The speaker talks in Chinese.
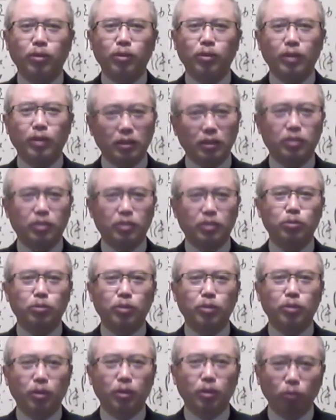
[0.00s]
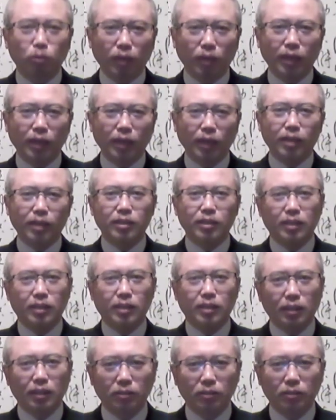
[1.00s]
但是其中有很多呢。现
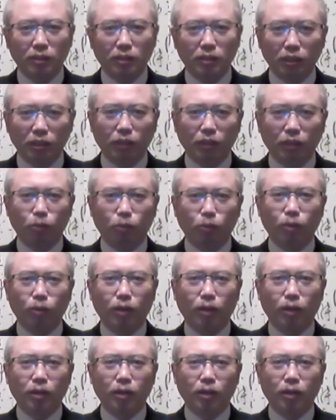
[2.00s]
在就已经停工了。